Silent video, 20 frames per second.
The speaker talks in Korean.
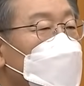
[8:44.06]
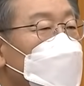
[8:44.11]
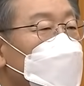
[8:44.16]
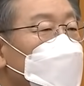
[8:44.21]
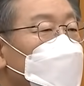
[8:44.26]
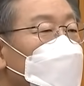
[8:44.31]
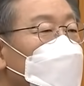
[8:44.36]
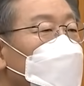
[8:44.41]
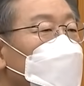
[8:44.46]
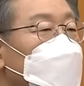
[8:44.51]

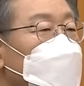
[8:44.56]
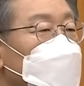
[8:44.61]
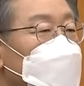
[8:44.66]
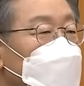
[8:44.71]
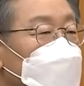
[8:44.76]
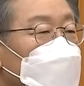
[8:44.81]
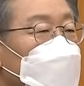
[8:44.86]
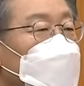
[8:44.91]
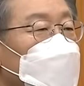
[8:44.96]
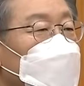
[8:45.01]

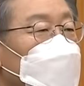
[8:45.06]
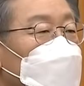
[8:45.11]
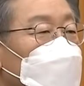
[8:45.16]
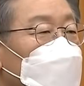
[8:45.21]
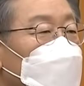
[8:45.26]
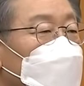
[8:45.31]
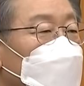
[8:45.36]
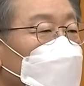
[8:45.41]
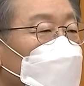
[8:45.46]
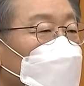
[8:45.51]
이번
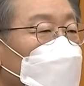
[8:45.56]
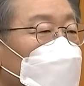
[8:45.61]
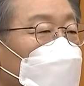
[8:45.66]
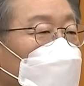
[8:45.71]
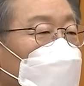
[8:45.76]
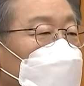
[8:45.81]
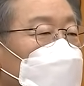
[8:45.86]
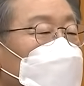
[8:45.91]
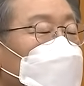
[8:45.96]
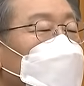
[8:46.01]
정기
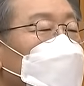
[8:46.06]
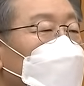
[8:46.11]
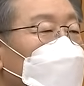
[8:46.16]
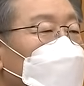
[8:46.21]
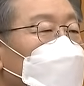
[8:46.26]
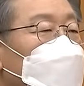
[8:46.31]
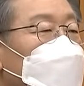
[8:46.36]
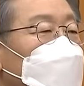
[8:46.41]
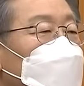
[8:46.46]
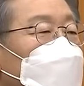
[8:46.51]
국회에서
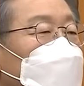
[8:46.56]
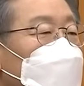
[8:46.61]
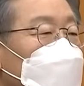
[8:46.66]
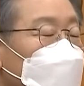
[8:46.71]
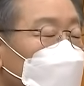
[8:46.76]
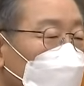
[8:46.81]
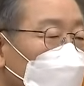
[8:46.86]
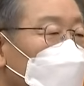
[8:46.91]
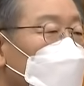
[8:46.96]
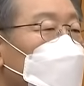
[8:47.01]

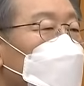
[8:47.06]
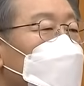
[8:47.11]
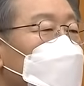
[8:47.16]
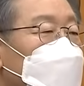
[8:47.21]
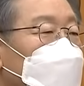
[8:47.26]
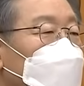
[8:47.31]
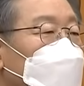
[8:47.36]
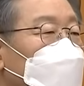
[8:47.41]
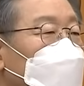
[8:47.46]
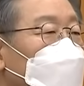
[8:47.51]
내년
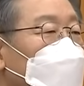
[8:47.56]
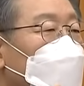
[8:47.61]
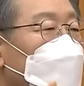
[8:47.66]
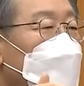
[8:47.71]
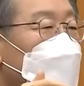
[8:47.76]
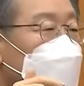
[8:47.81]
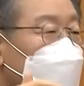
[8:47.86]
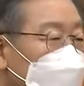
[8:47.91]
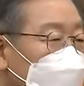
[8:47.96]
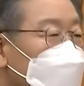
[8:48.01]
본예산에
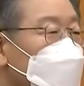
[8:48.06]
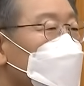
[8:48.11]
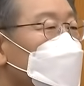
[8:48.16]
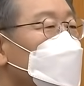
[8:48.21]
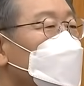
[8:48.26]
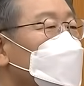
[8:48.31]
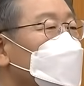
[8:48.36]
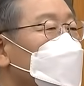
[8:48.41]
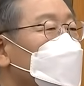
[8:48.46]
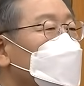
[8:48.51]

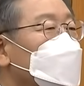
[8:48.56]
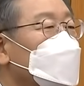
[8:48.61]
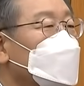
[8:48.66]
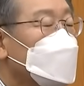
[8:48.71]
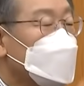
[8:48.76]
넣는 것,